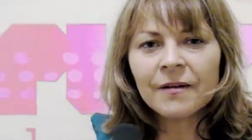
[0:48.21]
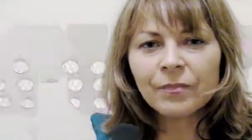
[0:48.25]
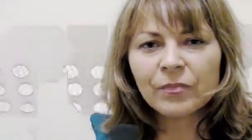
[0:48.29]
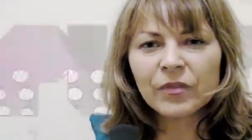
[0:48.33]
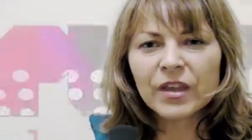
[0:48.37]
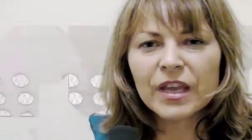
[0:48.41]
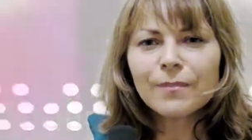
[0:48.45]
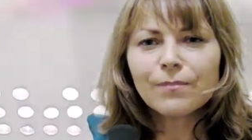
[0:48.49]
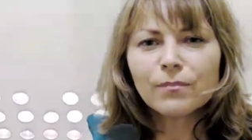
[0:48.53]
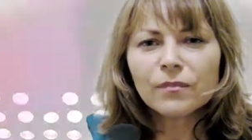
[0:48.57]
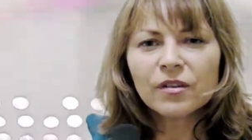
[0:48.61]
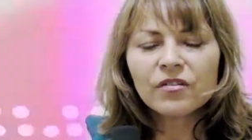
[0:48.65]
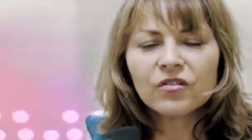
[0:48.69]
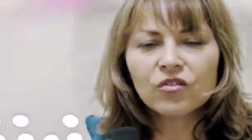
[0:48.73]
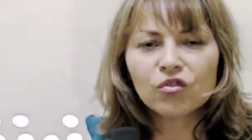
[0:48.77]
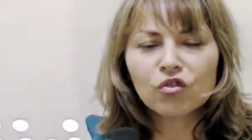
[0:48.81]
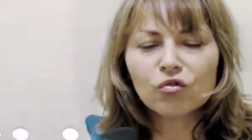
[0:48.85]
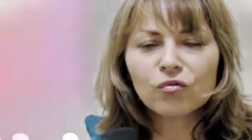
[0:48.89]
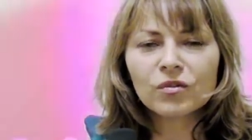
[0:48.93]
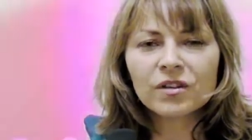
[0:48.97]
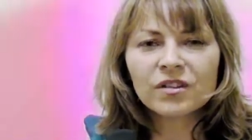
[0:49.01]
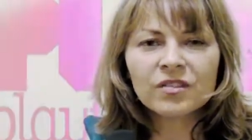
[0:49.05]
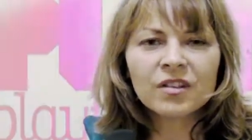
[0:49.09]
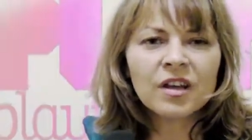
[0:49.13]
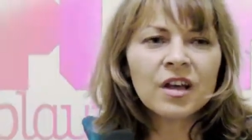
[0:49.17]
Gibt es
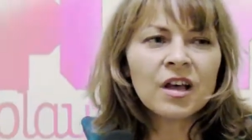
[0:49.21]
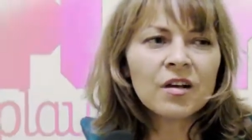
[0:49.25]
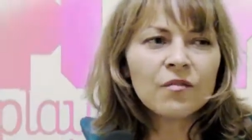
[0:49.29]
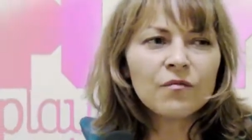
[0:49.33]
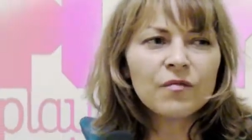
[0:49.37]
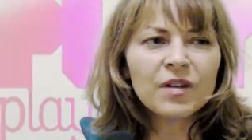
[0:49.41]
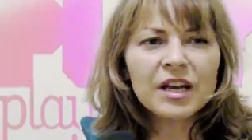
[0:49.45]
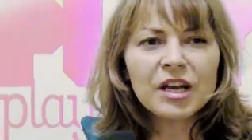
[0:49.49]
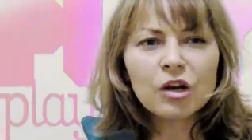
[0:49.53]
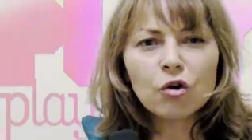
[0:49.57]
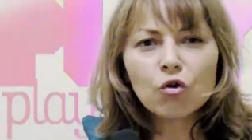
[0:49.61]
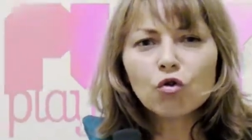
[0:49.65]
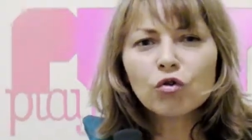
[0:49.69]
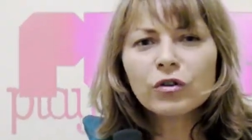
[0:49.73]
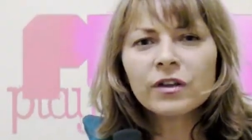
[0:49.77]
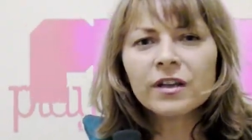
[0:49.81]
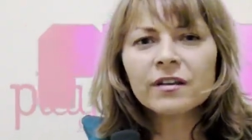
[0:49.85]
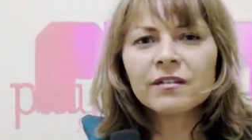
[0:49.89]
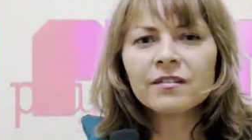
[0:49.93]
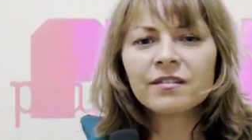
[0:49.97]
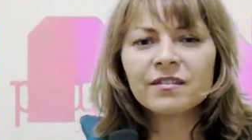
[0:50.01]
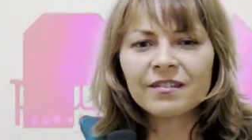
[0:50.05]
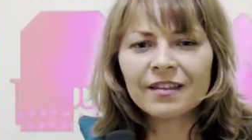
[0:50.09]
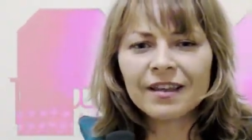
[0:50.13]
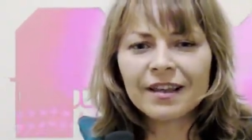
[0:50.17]
sowas wie
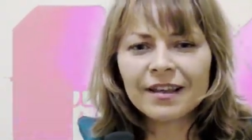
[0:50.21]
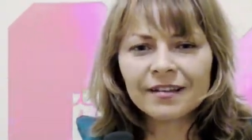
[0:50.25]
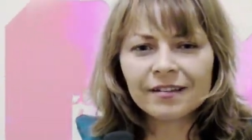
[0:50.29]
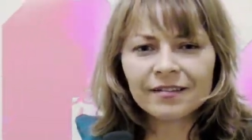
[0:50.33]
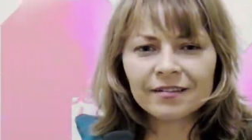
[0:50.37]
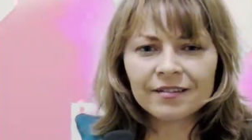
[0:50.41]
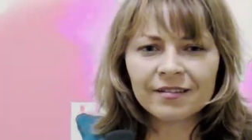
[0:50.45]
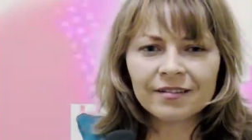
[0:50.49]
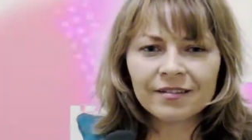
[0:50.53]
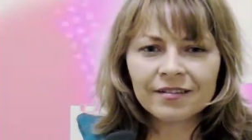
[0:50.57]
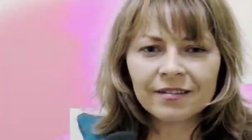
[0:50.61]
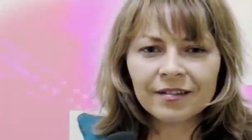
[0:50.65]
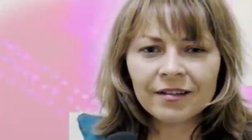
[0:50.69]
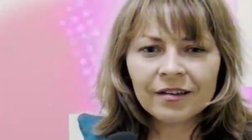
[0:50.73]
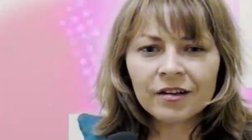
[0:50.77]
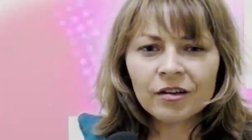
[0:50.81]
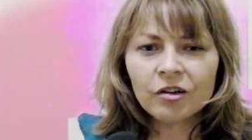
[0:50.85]
Ludic Things?